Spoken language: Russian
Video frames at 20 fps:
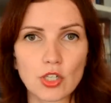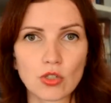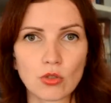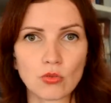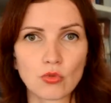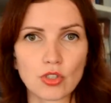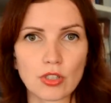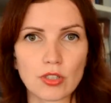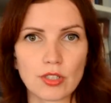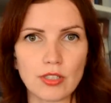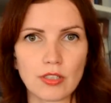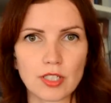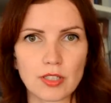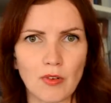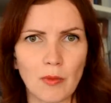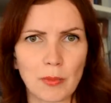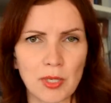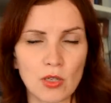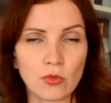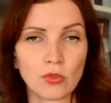что нужно делать
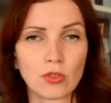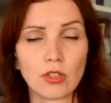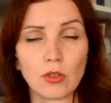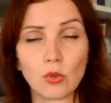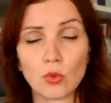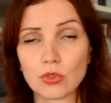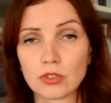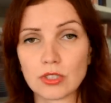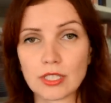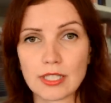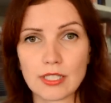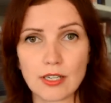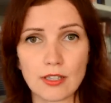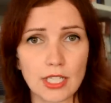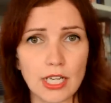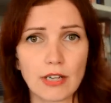в определенный лунный день.